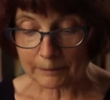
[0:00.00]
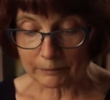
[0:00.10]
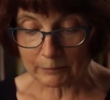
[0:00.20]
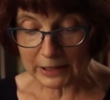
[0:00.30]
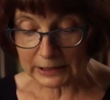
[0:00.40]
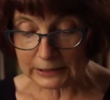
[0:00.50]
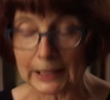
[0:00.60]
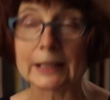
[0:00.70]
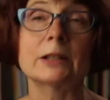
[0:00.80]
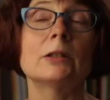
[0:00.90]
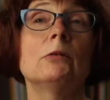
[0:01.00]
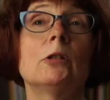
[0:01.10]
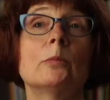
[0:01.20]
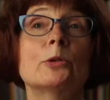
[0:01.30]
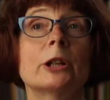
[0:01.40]
mm,
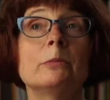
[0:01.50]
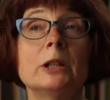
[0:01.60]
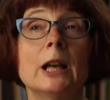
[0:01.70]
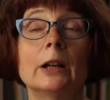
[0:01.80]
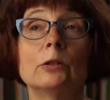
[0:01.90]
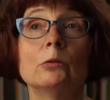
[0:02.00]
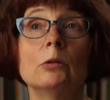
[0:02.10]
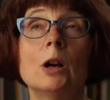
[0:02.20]
medytacją o przemijaniu.